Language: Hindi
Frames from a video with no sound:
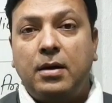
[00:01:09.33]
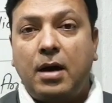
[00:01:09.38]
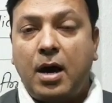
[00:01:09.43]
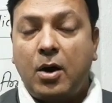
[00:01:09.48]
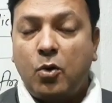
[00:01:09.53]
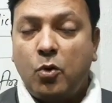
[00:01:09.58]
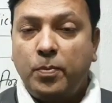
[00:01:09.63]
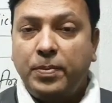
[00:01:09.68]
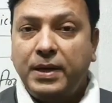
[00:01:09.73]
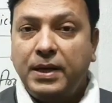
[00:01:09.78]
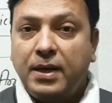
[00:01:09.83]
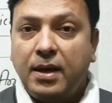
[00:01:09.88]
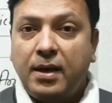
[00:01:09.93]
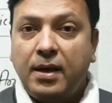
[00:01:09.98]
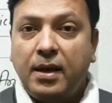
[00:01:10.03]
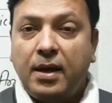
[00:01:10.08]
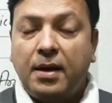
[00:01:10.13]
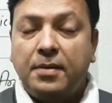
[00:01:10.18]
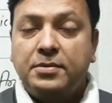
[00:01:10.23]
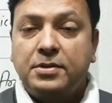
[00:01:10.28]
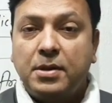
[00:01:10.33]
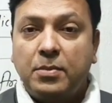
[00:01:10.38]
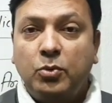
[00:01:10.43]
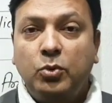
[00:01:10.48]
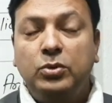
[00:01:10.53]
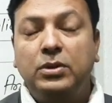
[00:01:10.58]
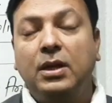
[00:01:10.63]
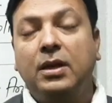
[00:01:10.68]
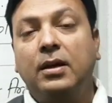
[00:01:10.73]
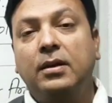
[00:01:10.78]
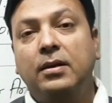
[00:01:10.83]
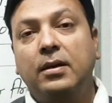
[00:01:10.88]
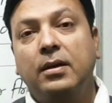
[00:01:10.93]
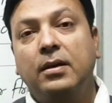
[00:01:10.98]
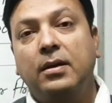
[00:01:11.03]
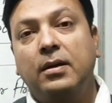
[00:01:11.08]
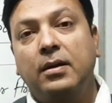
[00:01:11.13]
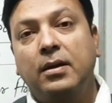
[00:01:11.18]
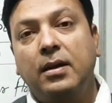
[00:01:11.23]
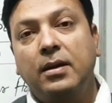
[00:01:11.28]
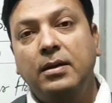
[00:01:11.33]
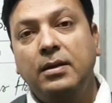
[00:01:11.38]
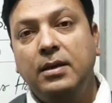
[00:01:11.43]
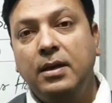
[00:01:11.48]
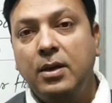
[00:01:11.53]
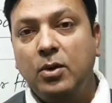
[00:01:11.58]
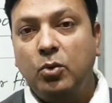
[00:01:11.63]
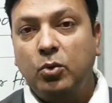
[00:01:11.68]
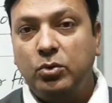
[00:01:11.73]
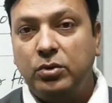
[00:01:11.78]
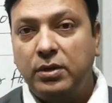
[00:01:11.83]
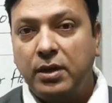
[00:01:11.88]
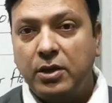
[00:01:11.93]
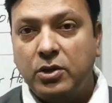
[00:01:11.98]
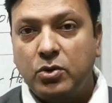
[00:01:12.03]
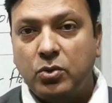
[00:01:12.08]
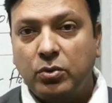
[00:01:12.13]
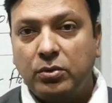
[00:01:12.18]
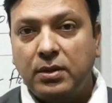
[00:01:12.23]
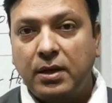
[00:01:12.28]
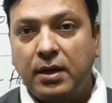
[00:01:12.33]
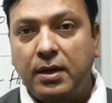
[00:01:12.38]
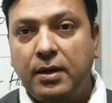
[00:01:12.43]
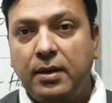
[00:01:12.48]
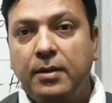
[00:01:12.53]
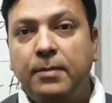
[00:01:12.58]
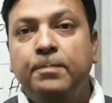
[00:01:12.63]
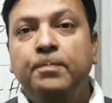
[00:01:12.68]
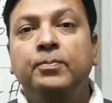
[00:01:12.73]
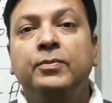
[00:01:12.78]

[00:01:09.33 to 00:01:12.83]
आरोपी के खिलाफ सबूत इकट्ठे करना ये उद्देश्य होता है